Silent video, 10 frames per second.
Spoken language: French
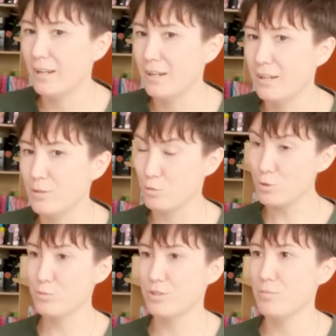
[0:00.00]
euh, et, du coup,
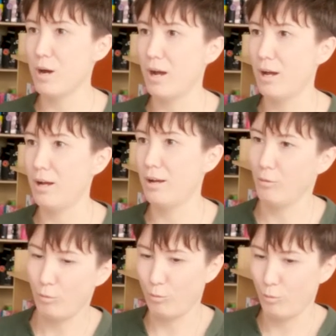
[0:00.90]
je me suis dit, bah,
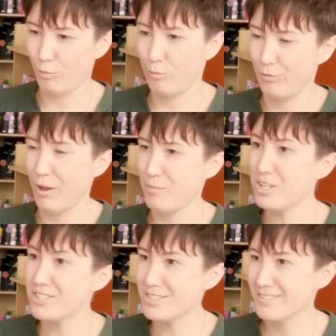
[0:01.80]
on peut faire un
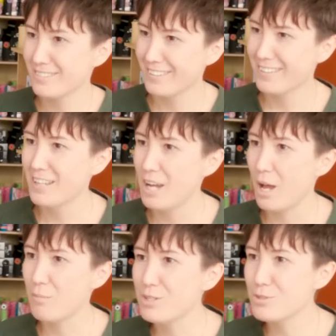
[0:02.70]
mix.
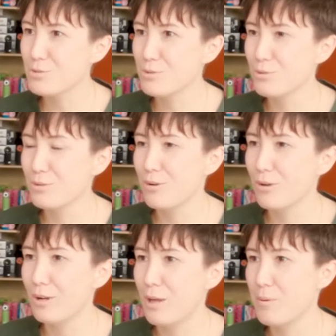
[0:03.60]
Un mix du,
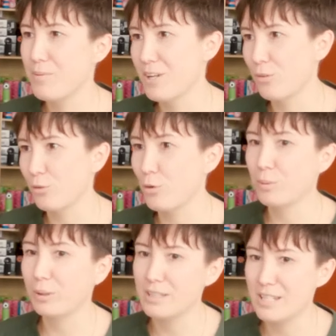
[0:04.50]
de la pépinière
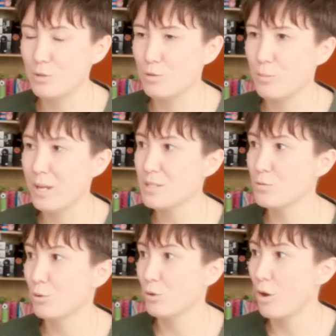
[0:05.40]
d'entreprise avec du commerce.
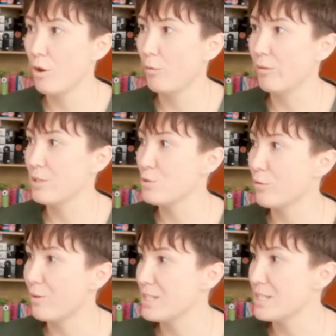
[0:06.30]
Donc, euh, on a une
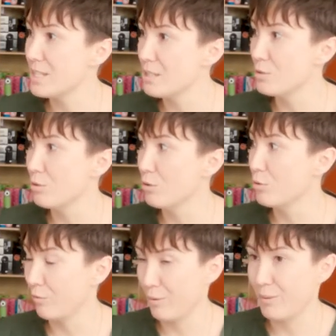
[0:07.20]
surface ici de
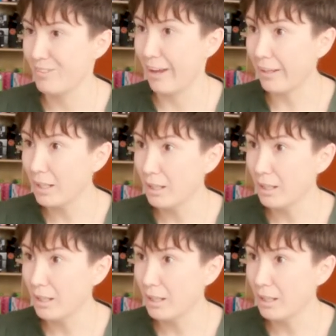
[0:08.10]
120 mètres carrés.